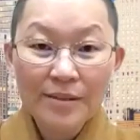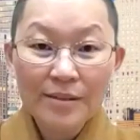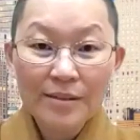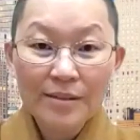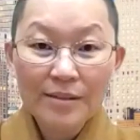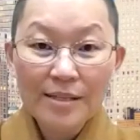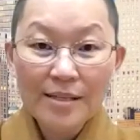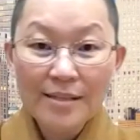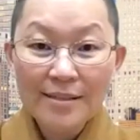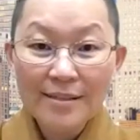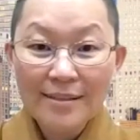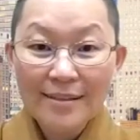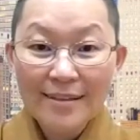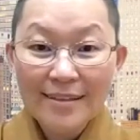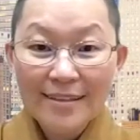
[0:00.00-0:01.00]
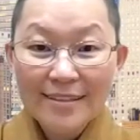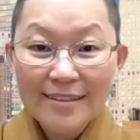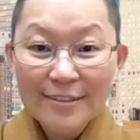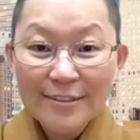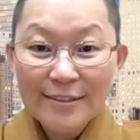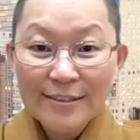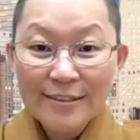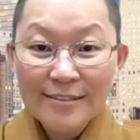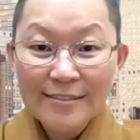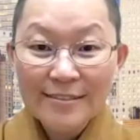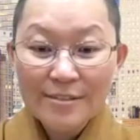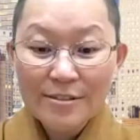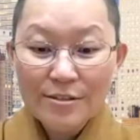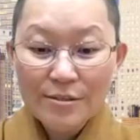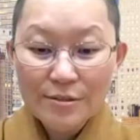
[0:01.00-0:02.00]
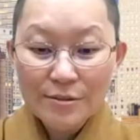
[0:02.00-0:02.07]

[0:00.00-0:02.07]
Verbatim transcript: 嗯，那呃，